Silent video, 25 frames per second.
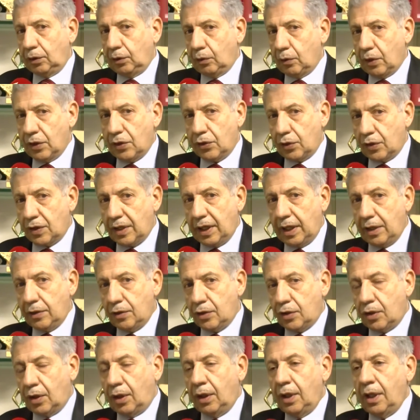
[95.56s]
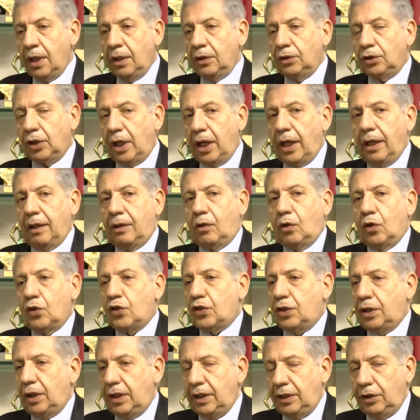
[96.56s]
in questo senso, cioè
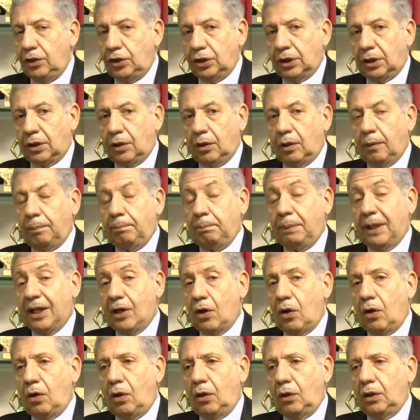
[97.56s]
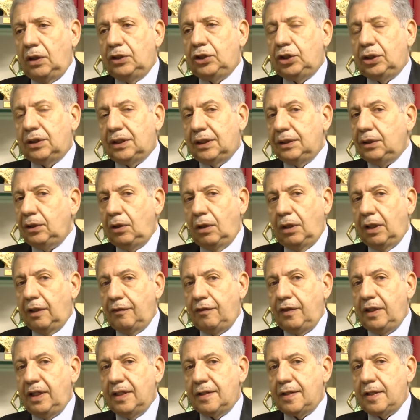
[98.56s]
costringerlo, però il cittadino alla
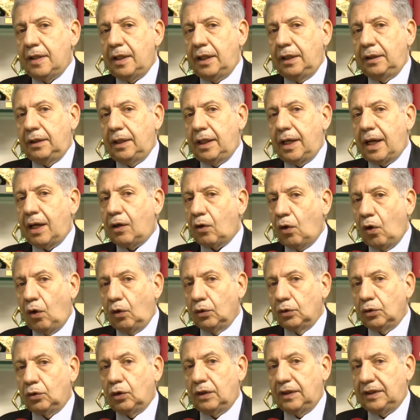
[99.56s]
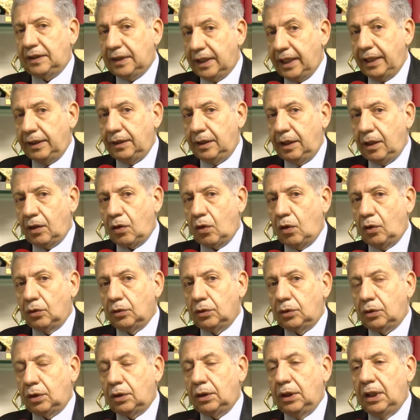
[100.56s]
fine si renderà conto e si rende
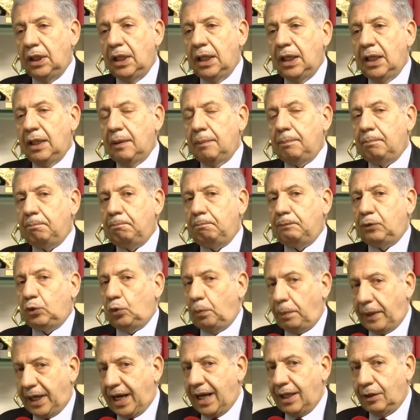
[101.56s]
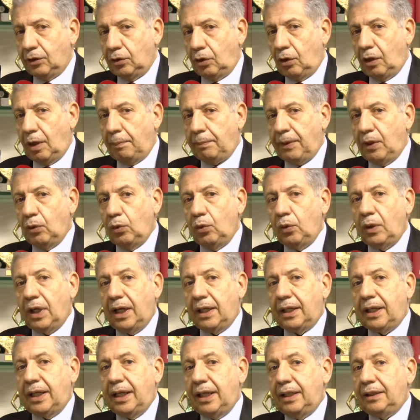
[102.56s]
conto superando la
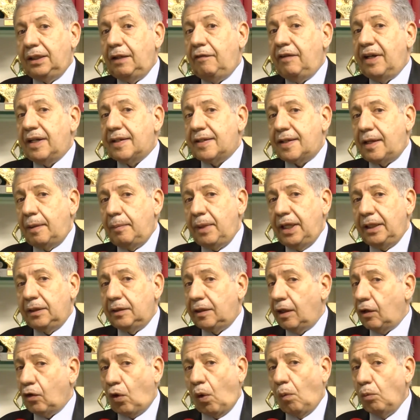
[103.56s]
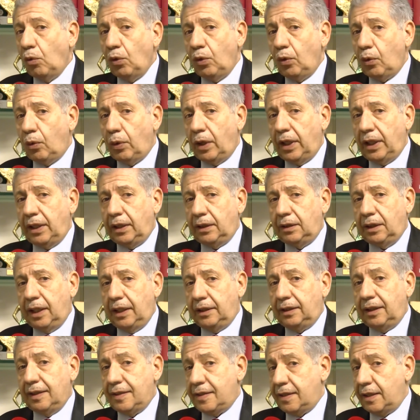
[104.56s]
paura che diversamente comunque
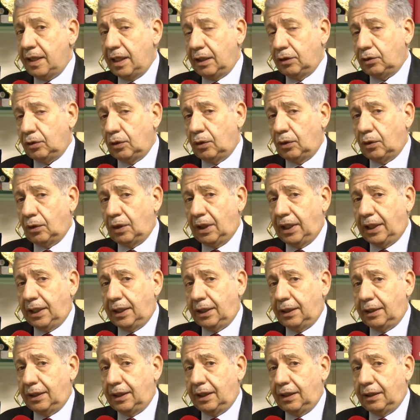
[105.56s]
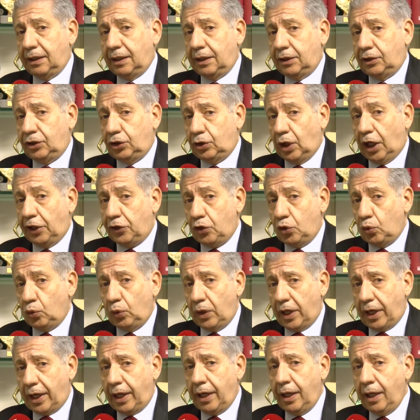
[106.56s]
è destinato a, a
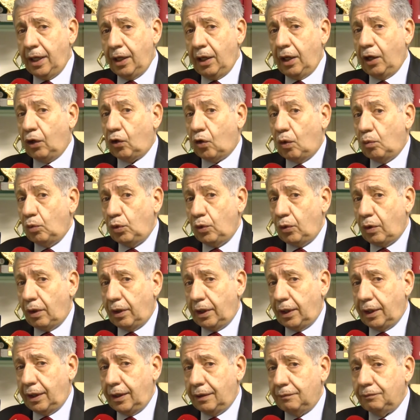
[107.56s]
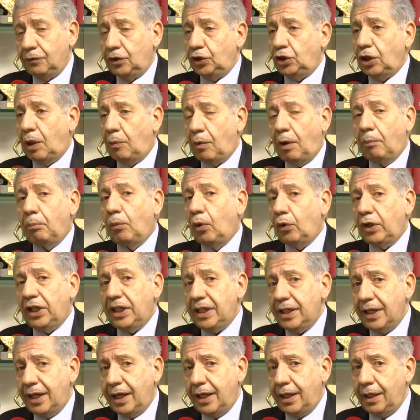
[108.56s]
chiudere e comunque diciamo a
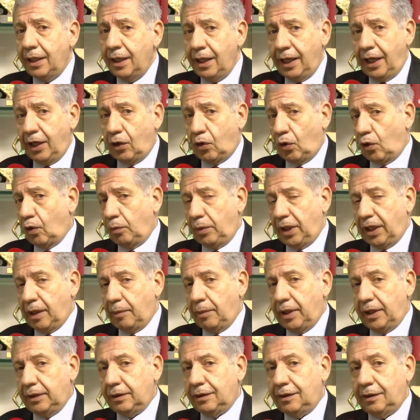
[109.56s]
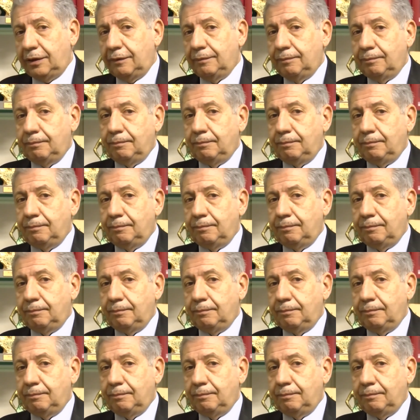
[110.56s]
morire economicamente.